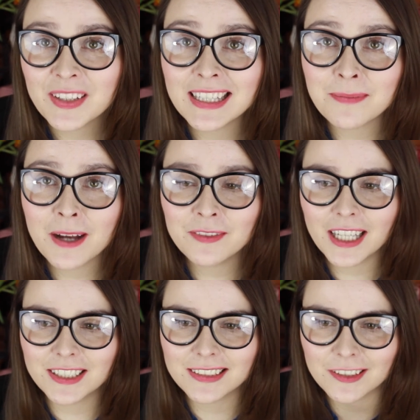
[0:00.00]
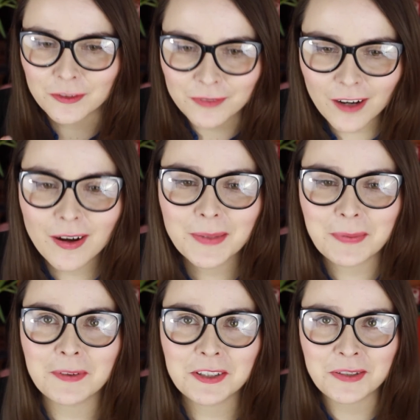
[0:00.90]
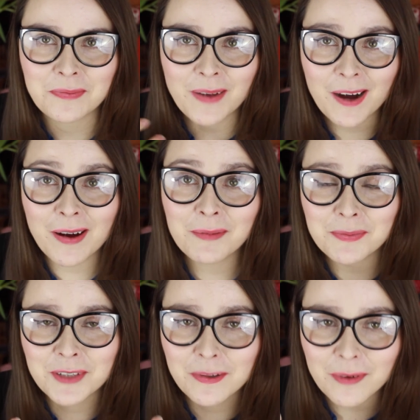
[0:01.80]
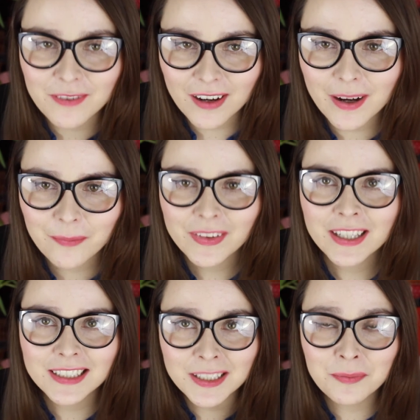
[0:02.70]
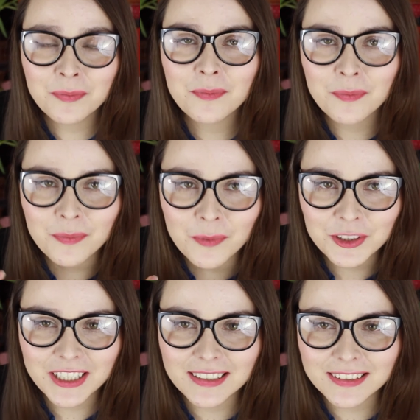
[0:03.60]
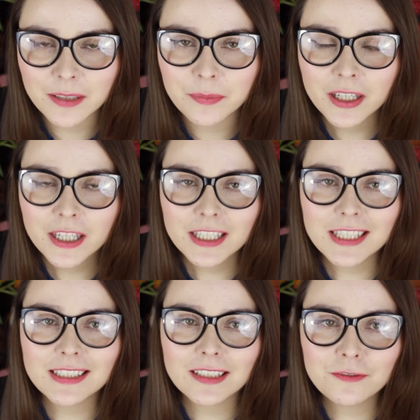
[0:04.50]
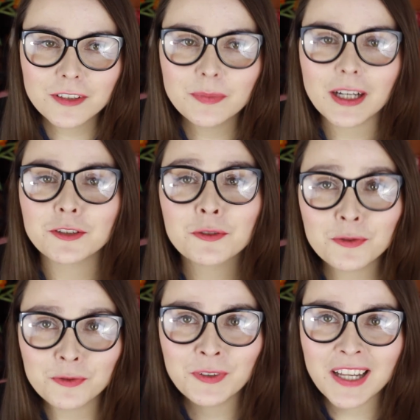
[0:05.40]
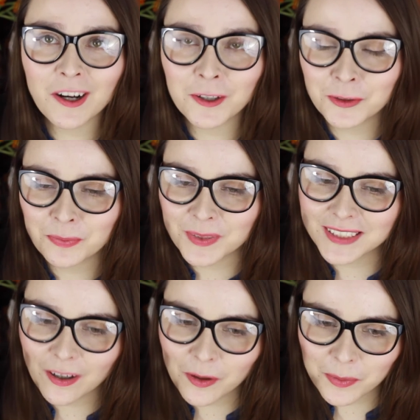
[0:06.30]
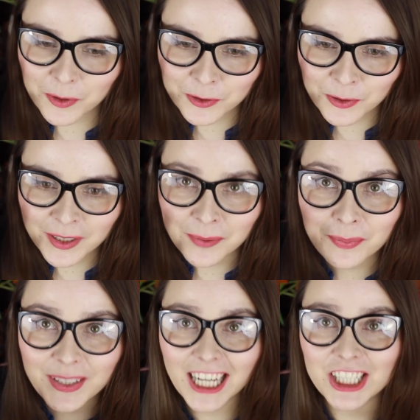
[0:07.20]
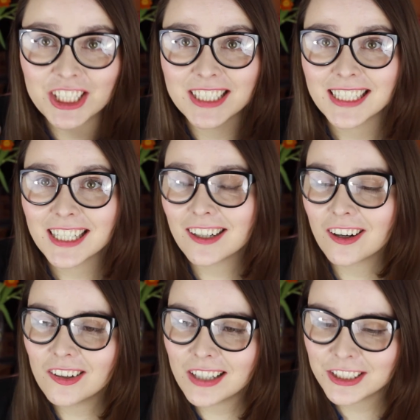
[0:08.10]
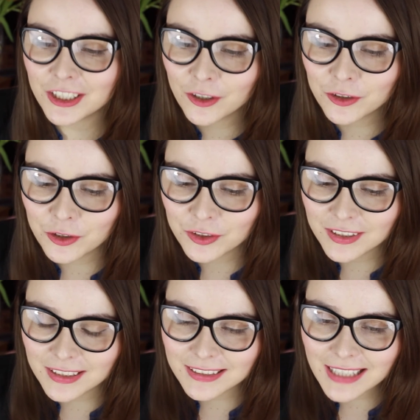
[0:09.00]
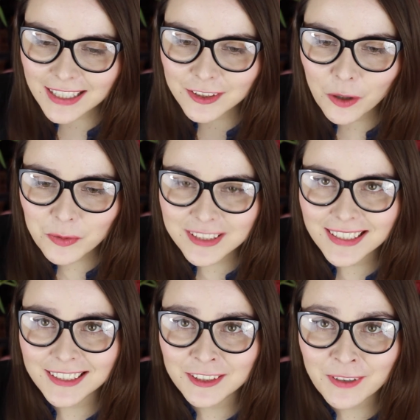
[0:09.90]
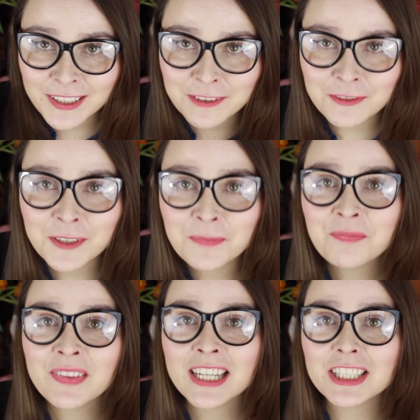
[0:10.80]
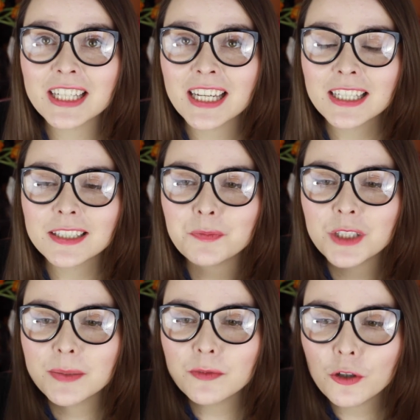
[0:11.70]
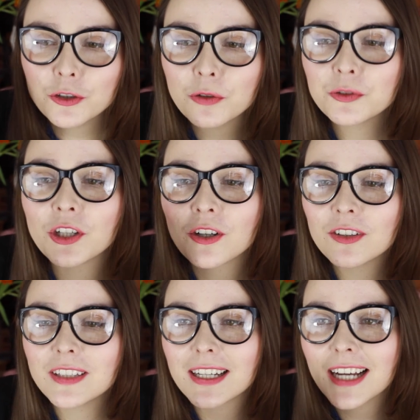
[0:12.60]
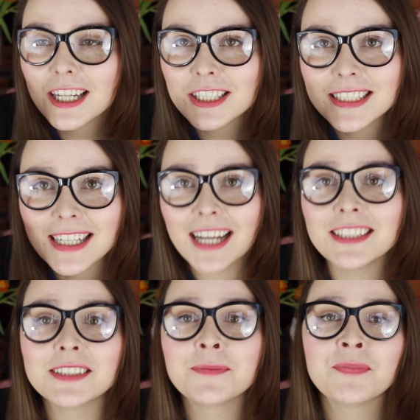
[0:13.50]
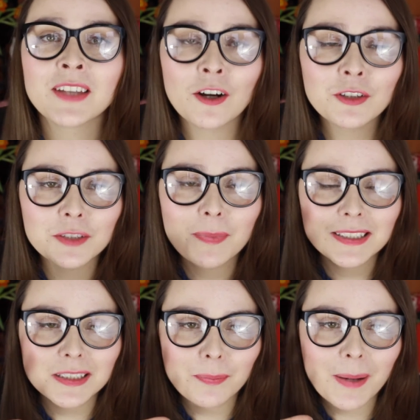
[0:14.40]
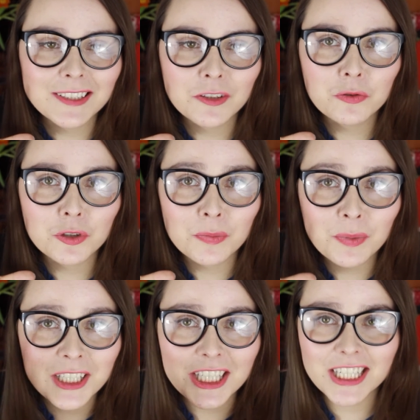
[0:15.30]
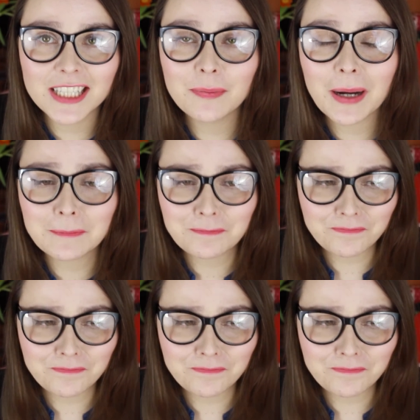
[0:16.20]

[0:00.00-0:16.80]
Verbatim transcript: I naprawdę ja się stresowałam, naprawdę się bałam i przejmowałam tym młodzieńcem. I ten film, jak to wiele osób pisało, po prostu miażdży. Ogląda się go, to jest tak dobrze zrealizowany film, że z przyjemnością się ogląda każdy kadr. On też bardzo dużo zbliżeń ma.